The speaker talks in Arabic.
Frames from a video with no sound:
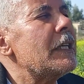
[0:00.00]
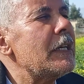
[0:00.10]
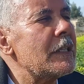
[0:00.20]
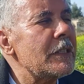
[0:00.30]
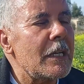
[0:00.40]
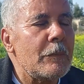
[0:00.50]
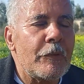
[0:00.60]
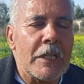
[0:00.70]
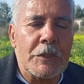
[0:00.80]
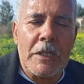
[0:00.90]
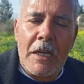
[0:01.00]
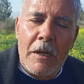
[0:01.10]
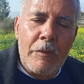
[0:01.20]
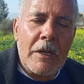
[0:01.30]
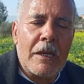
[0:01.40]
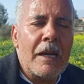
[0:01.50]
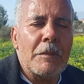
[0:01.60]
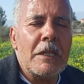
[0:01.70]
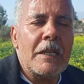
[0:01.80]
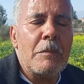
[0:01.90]
كنار داخل فياش قراءة
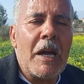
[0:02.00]
فعاملين لي